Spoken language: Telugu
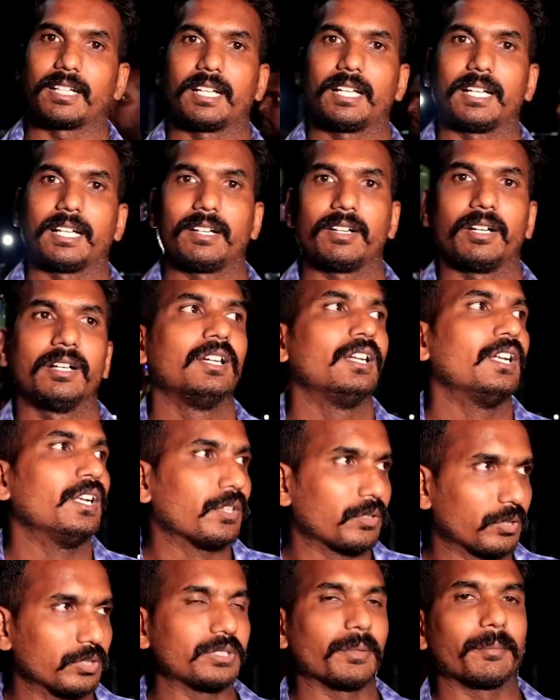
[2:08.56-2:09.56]
వల్ల
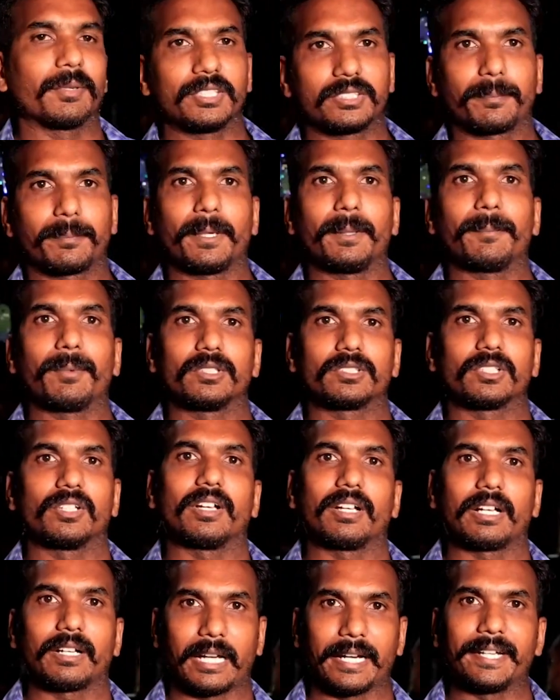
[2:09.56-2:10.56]
కొంచెం రిచ్ పీపుల్తో
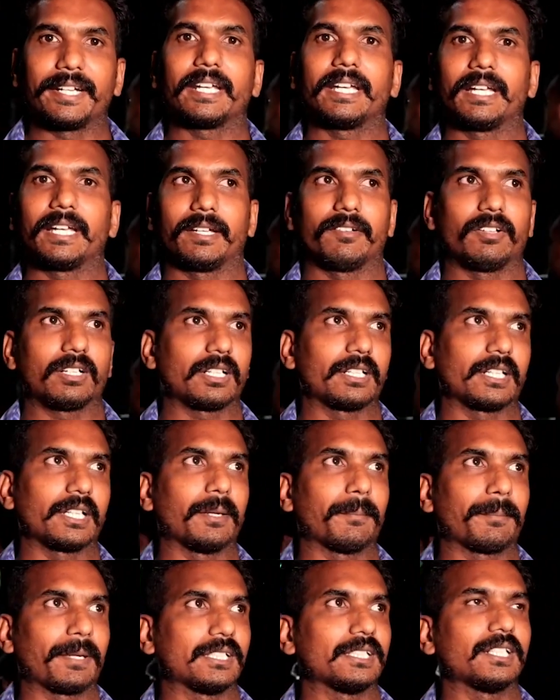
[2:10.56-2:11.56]
అంటే
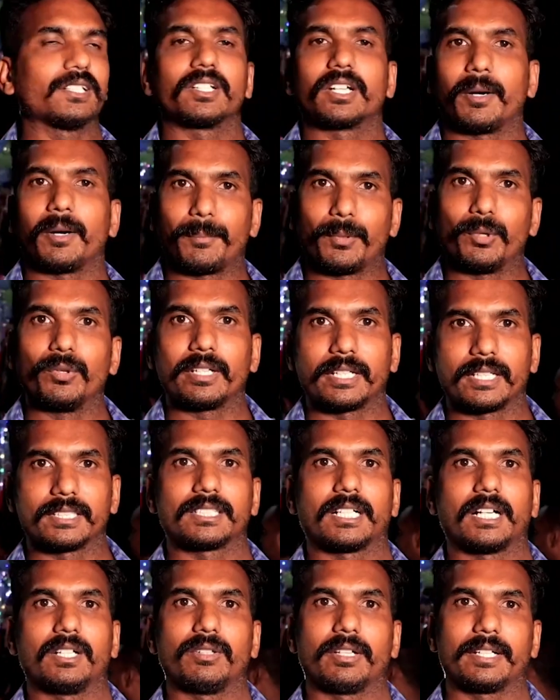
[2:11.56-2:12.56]
ఒకటి ప్రజెంట్ డబ్బు ఉంటే
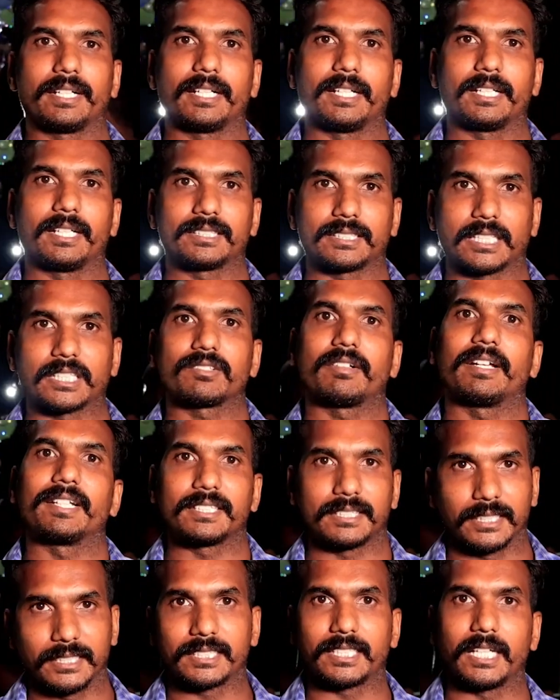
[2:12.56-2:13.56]
చాలు అనే
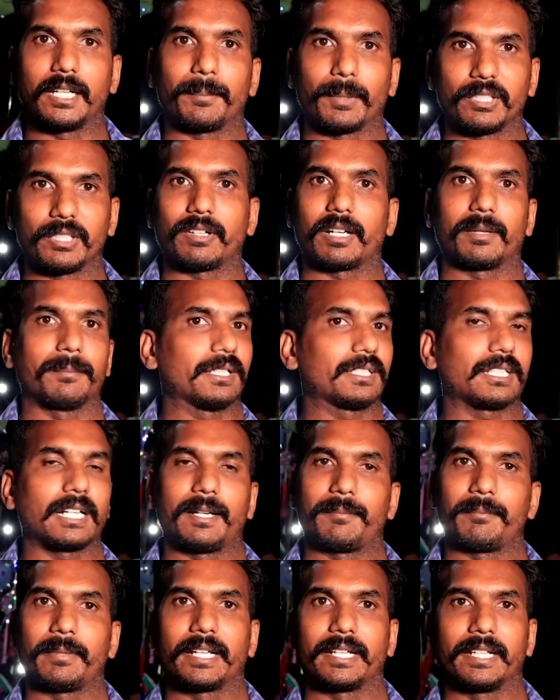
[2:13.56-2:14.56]
తత్వానికి తీసుకెళ్లిపోయింది వాళ్ళ
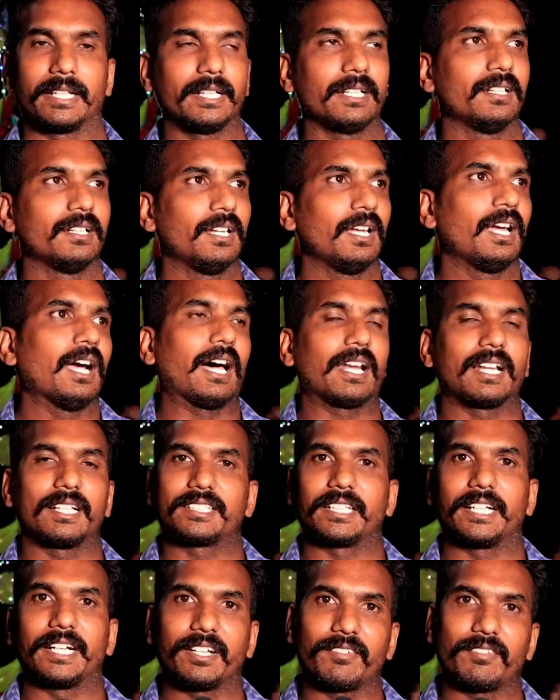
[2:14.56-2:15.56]
మదర్ అమ్మాయిని అలా
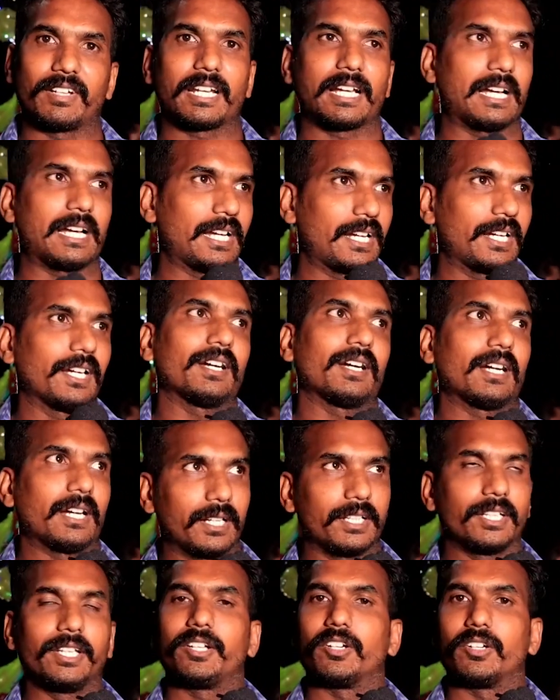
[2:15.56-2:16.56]
చేయడం వల్ల
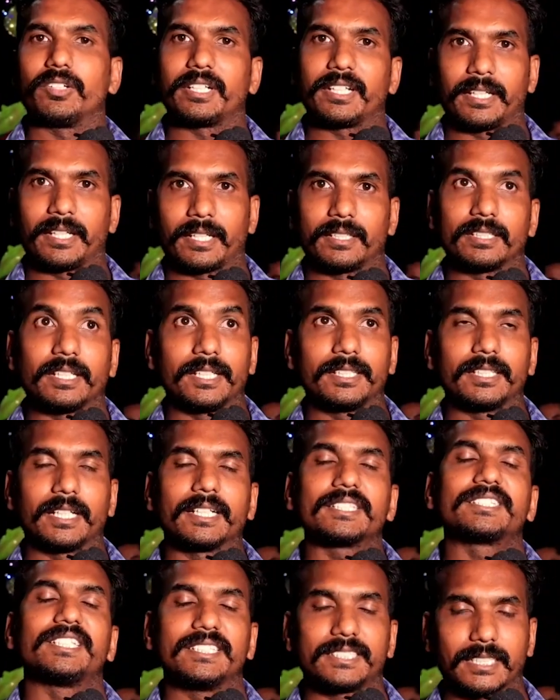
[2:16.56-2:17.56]
ఆ హీరోని
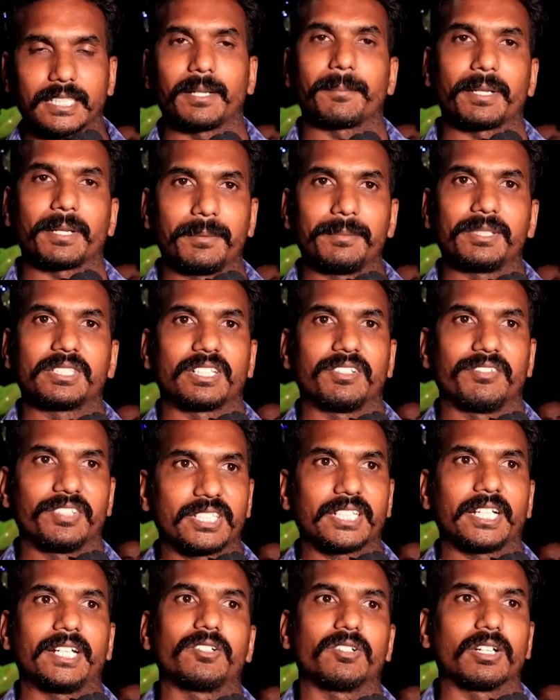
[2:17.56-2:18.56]
ఏంటంటే సిన్సియర్గా ప్రేమించిన
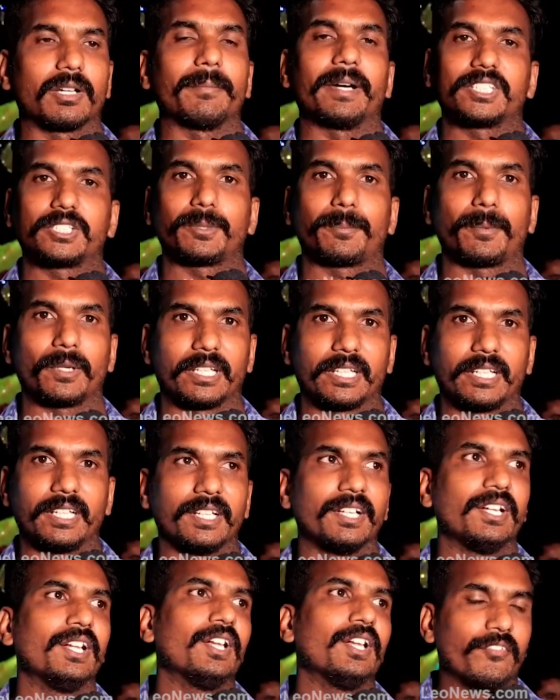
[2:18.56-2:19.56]
విషయాన్ని కూడా మర్చిపోయి
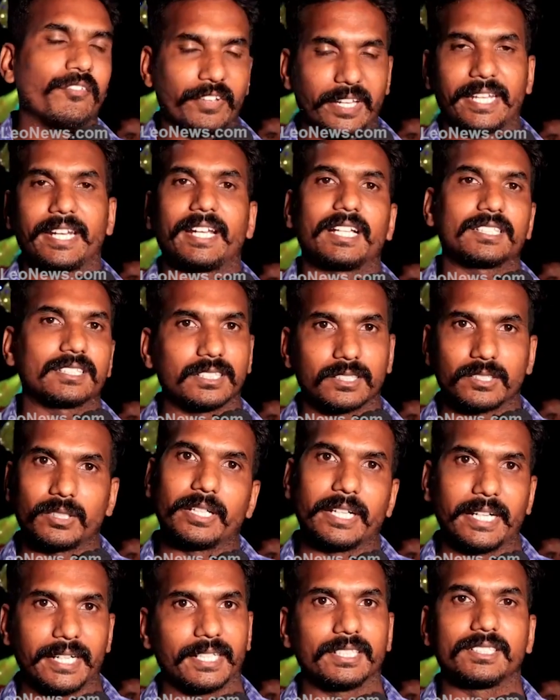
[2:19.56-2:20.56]
వేరే అతనితో
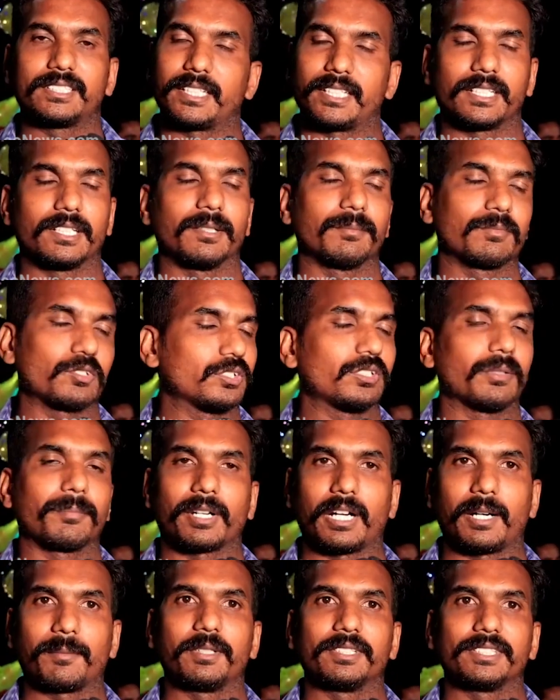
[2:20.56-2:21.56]
డేటింగ్ చేయడం కొంచెం
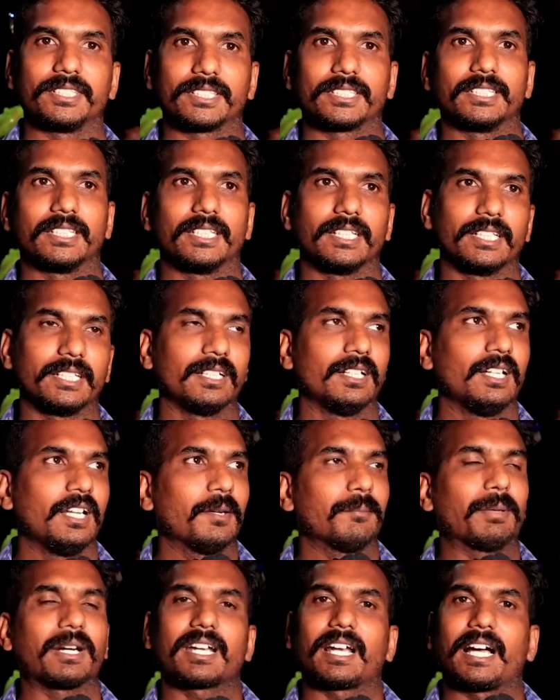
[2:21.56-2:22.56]
ప్రాబ్లం చేసింది
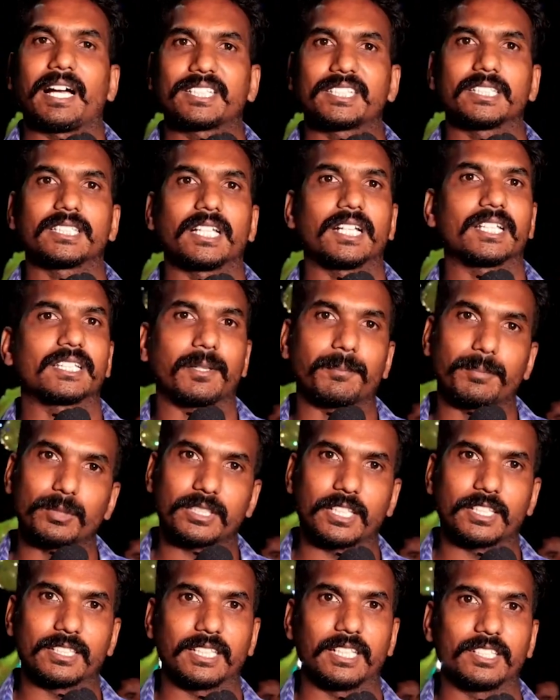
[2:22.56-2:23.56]
బట్ లాస్ట్కి తన
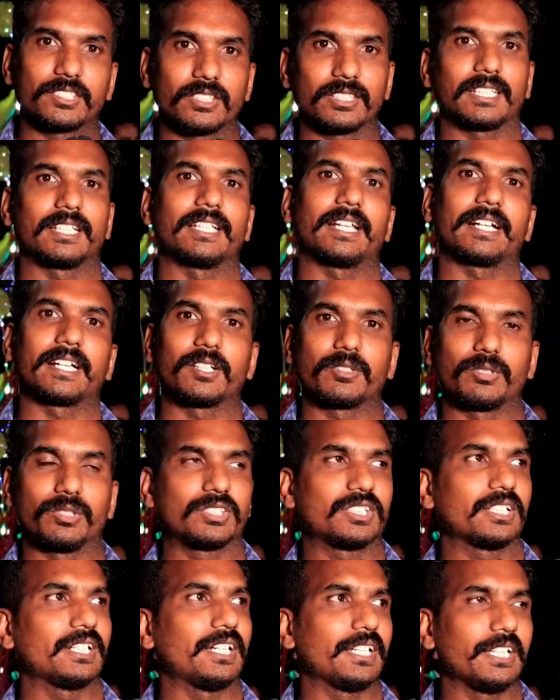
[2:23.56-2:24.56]
తప్పును తను తెలుసుకుని తన దగ్గరకు
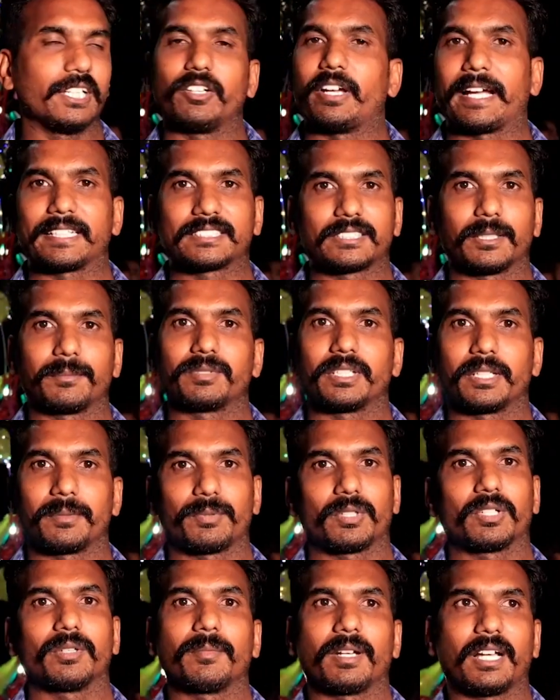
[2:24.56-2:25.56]
వచ్చిన హీరో యాక్సెప్ట్
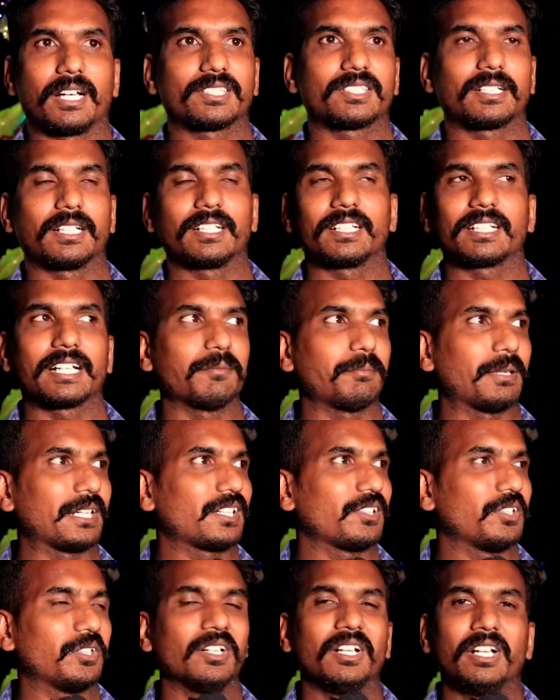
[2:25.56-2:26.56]
చేయకపోవడం లాస్ట్ కానీ కానీ
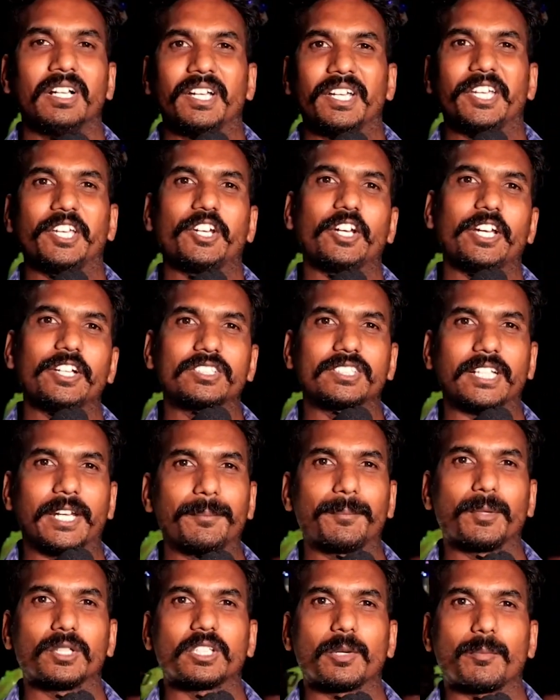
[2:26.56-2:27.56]
బట్ హీరోయిన్
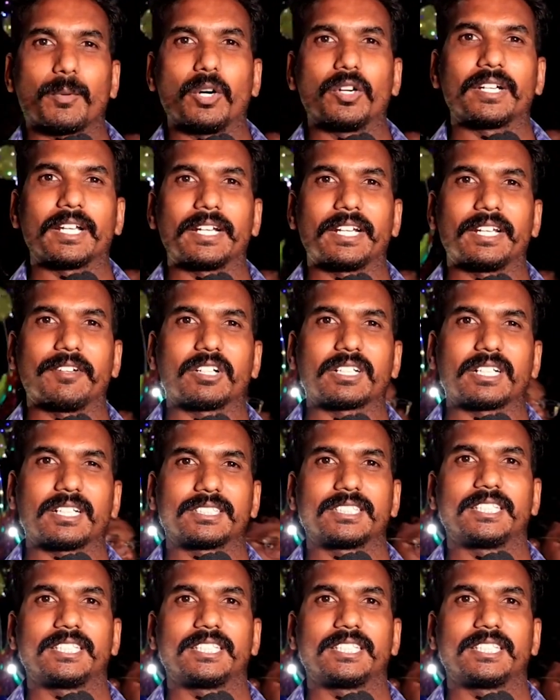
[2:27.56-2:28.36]
చనిపోతే బాగుండనే ఒక